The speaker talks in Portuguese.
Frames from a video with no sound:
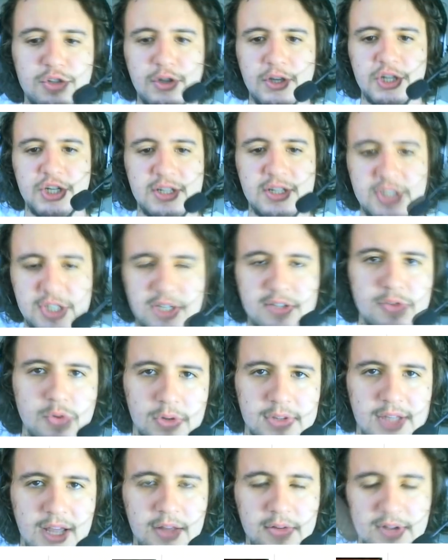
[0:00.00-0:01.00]
que isso aqui já tinha
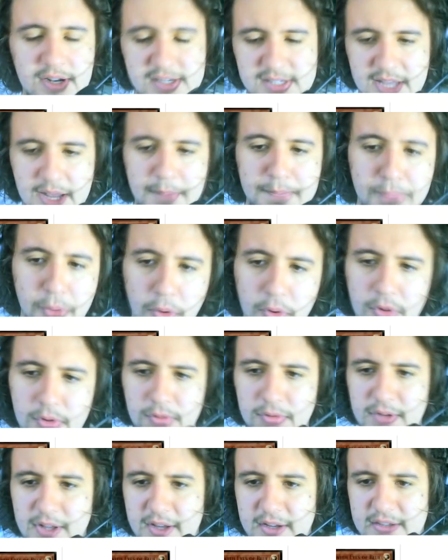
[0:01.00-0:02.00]
esgotado, eles
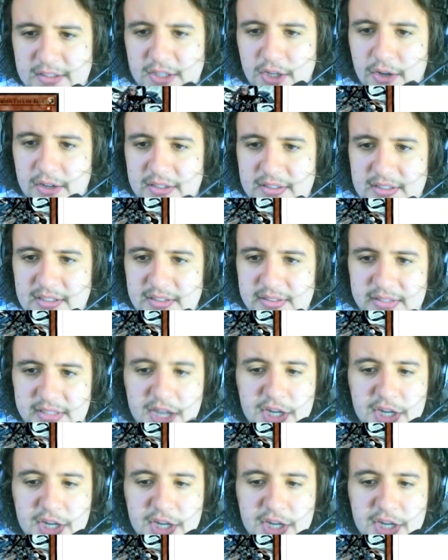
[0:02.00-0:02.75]
reporam, né? Aqui ó, esses